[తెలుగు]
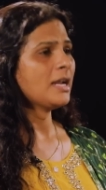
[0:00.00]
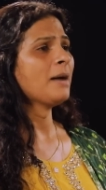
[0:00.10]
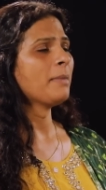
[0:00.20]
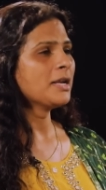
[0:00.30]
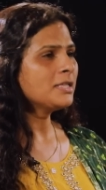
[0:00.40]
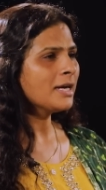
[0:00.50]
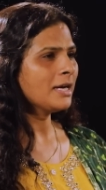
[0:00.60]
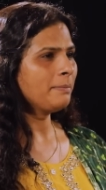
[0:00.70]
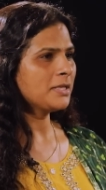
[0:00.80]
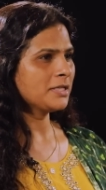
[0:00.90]
నా మనసు
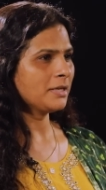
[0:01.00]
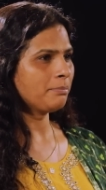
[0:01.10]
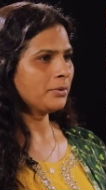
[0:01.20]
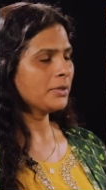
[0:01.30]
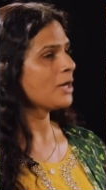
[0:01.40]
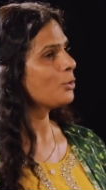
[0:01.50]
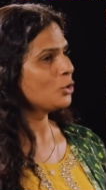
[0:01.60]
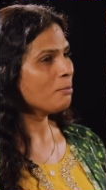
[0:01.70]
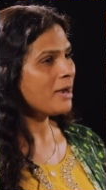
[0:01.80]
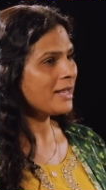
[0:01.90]
కనిపించినప్పుడు నా
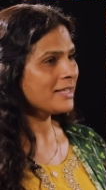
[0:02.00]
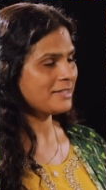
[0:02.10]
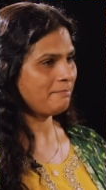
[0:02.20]
కుటుంబానికి